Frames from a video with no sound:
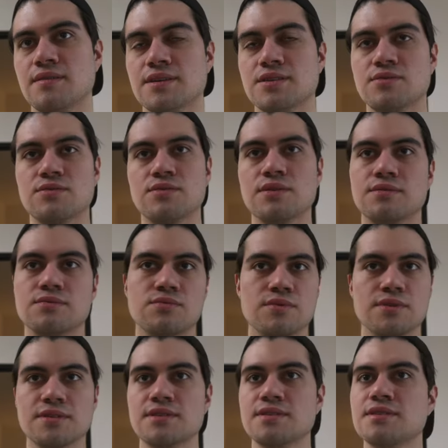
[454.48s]
Weißt du, das
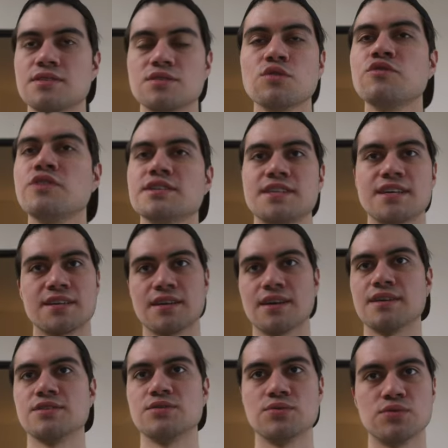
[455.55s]
ist hier so
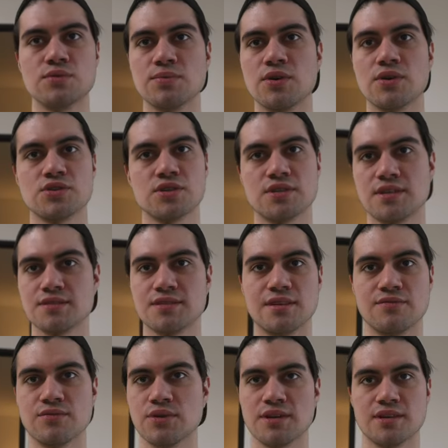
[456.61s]
facettenreich YouTube Deutschland, dass du
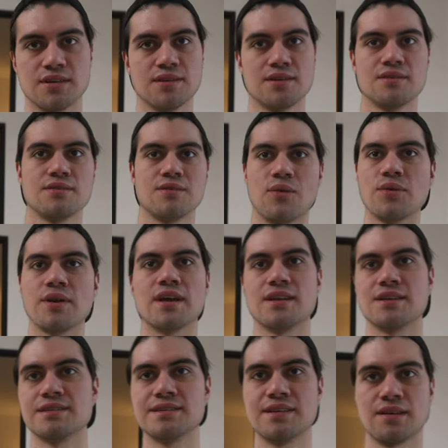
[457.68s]
da wirklich
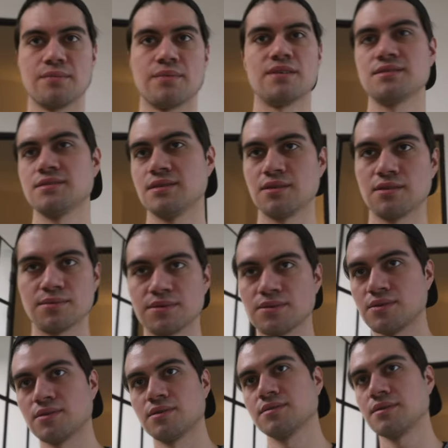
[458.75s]
unendlich Themen hast, die, glaube ich,
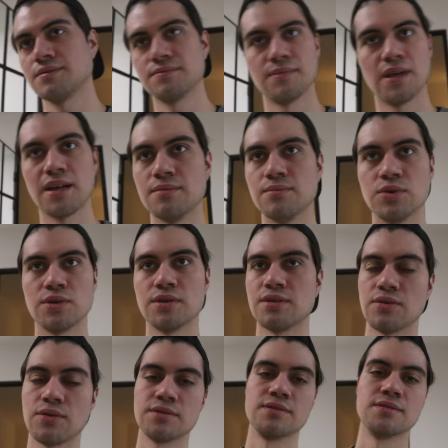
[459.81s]
auch alle möglichen
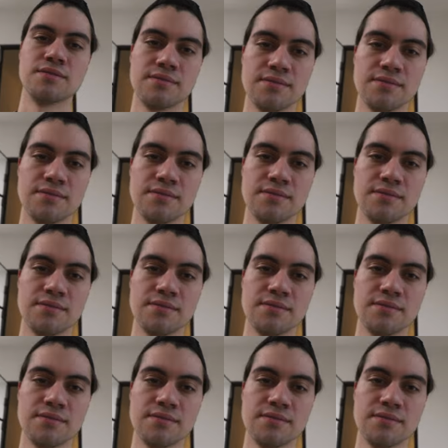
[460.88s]
Leute